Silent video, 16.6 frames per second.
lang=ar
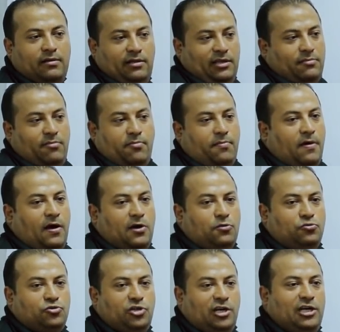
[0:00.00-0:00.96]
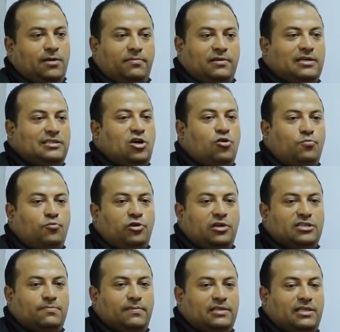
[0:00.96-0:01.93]
احنا ما بنحروش احنا بنلزقه
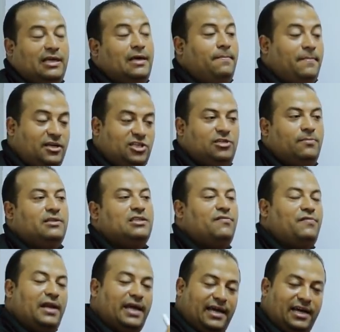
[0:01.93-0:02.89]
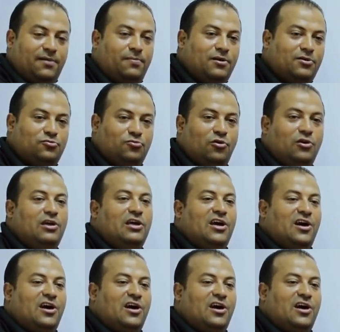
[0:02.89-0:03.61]
ببونه اسمنتيه ماشي ما انت في الاخر برضو